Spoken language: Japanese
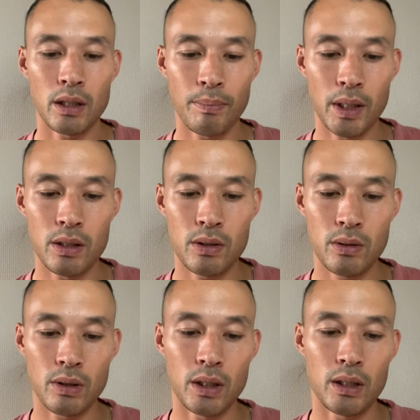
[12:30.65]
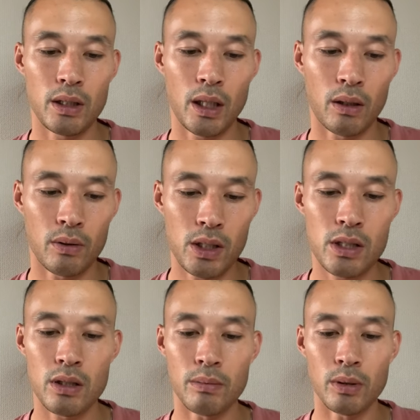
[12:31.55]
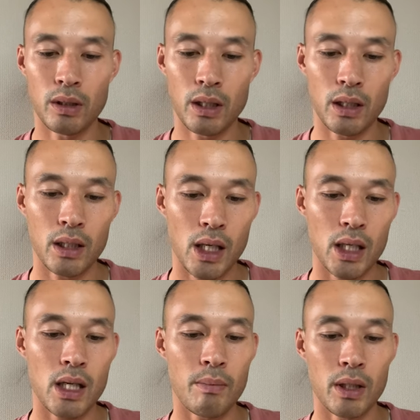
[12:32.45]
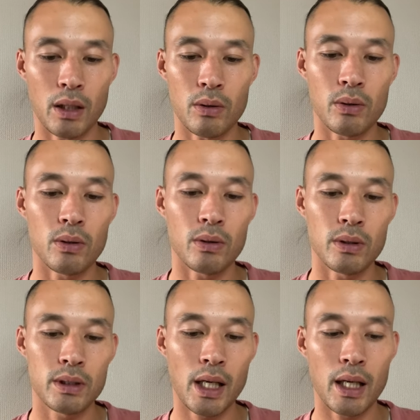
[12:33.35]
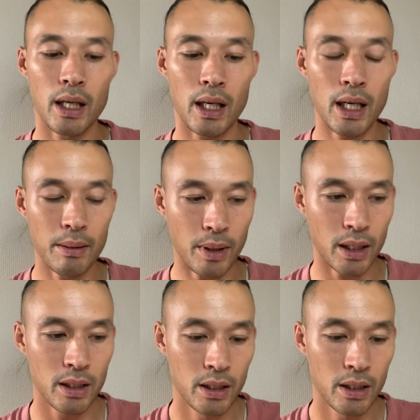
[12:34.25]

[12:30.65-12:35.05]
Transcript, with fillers: やっぱり強い、えの意志を持って諦めない心さえあれば、